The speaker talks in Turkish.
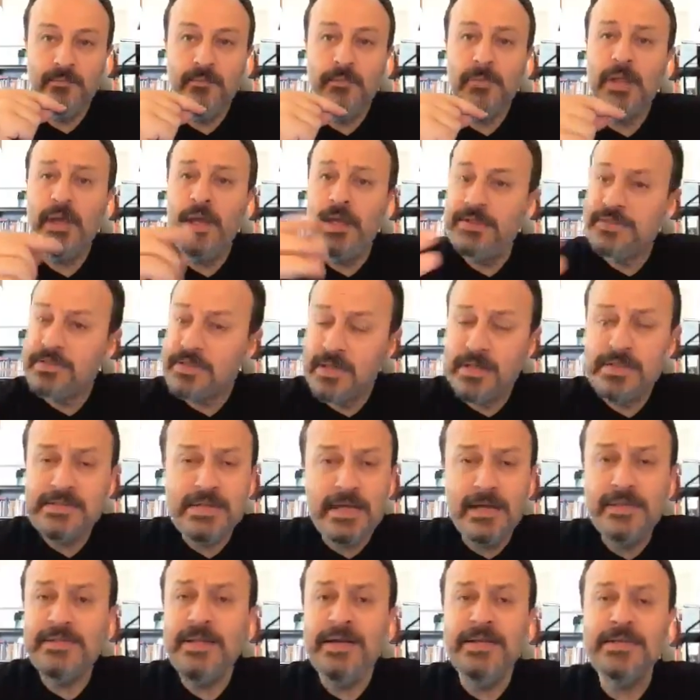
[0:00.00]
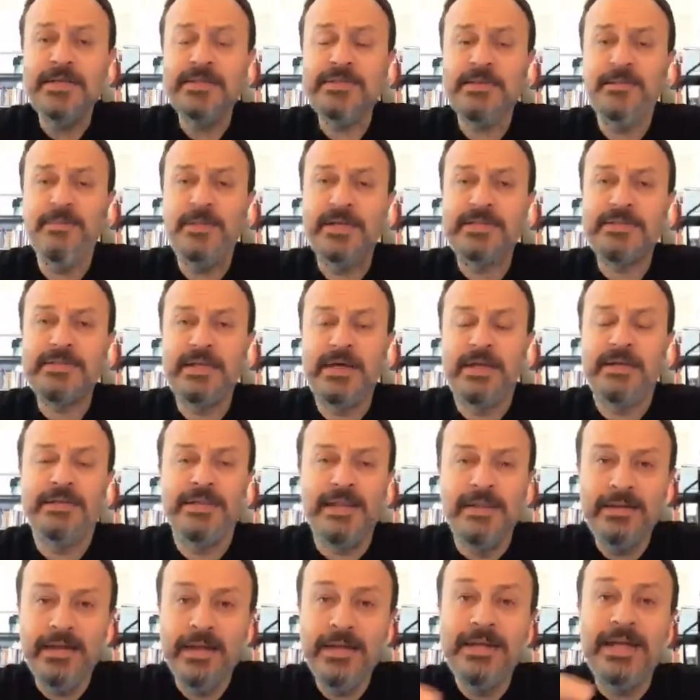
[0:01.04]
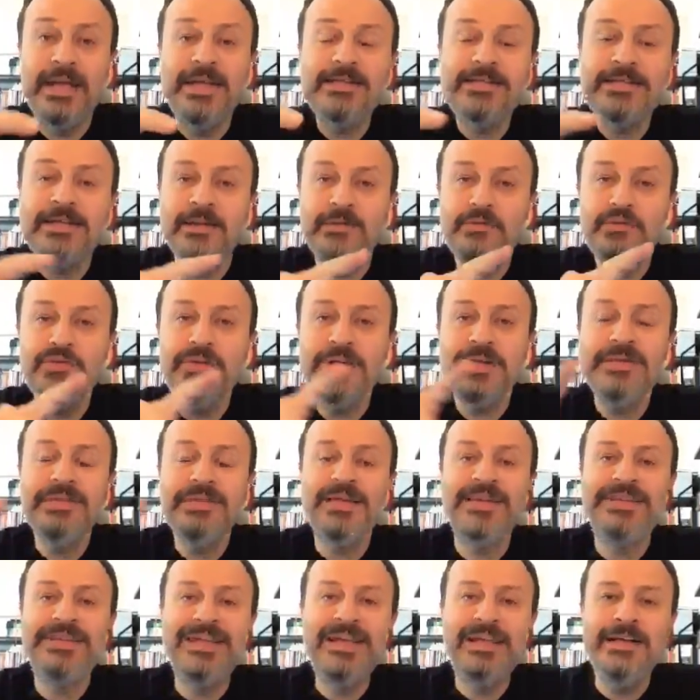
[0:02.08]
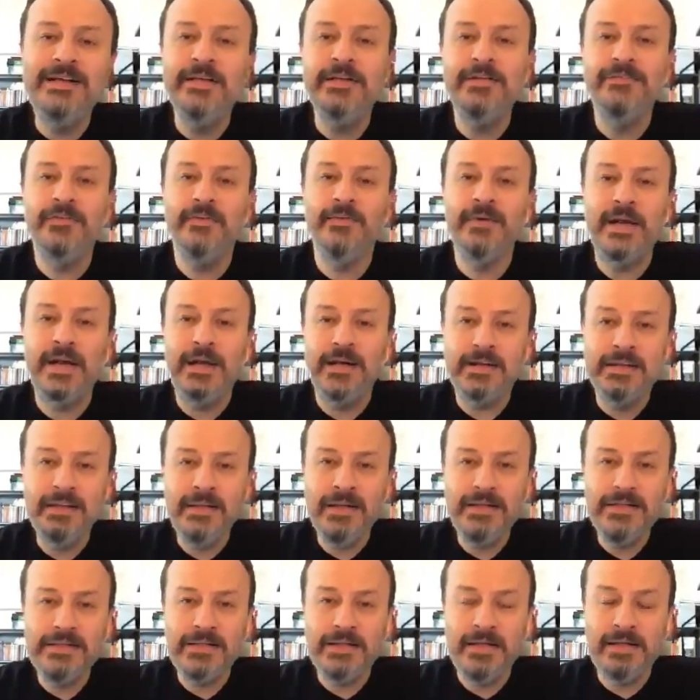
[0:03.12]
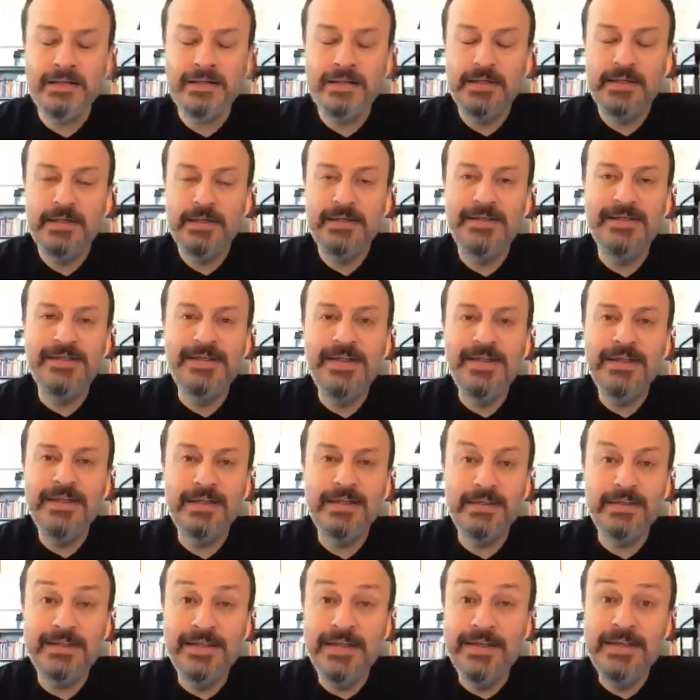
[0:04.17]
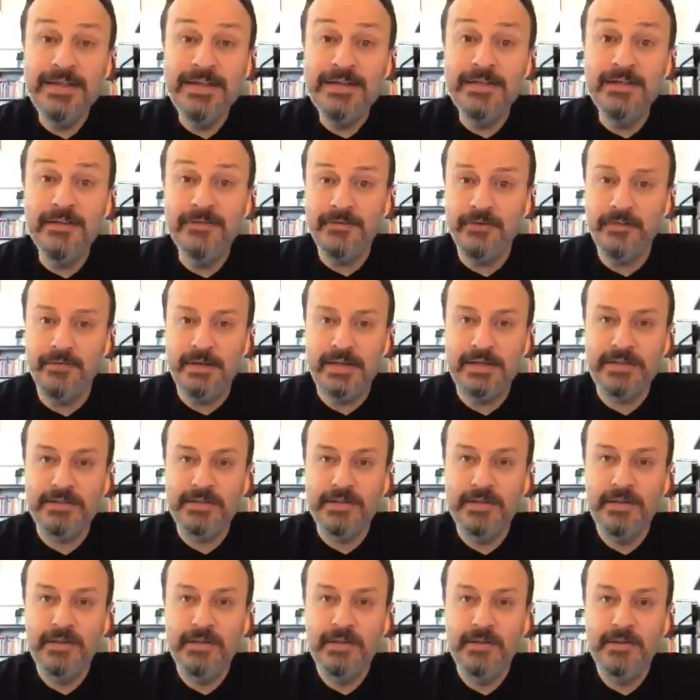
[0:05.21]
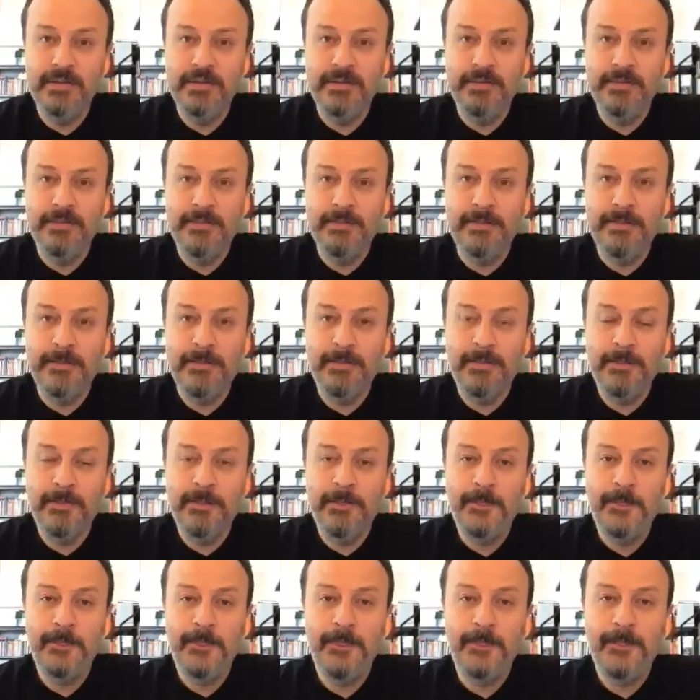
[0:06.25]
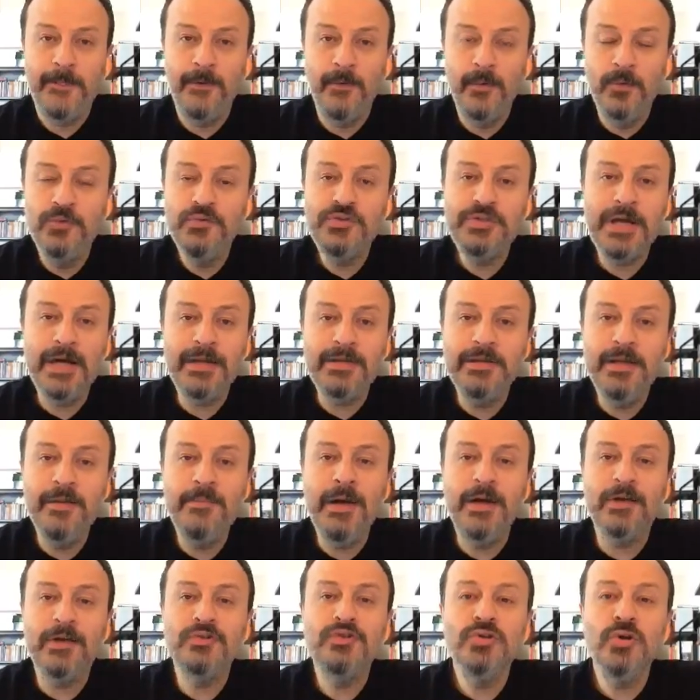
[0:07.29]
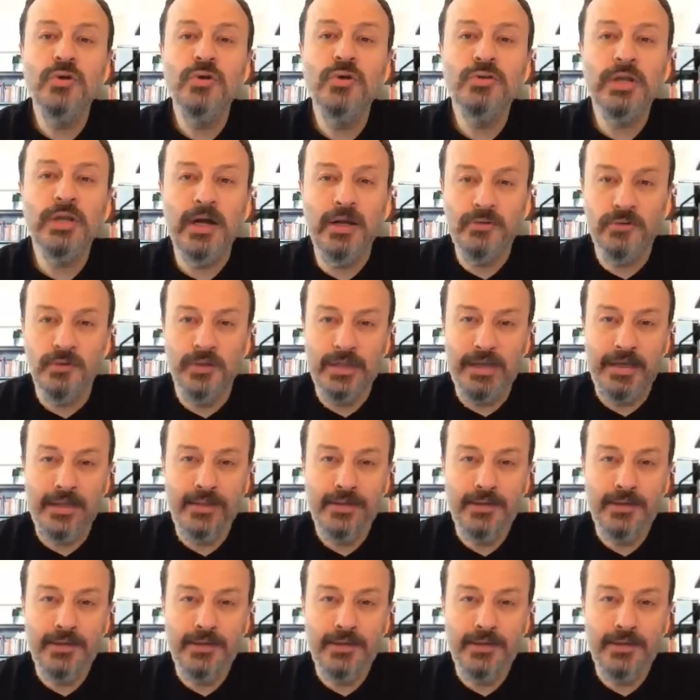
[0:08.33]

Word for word: Ensar'a zaten yazamazlar. Neden? Ensar'ın üzerinde din kılıfı var arkadaşlar. Din, din kılıfı var. Onu saklamak çok daha kolay.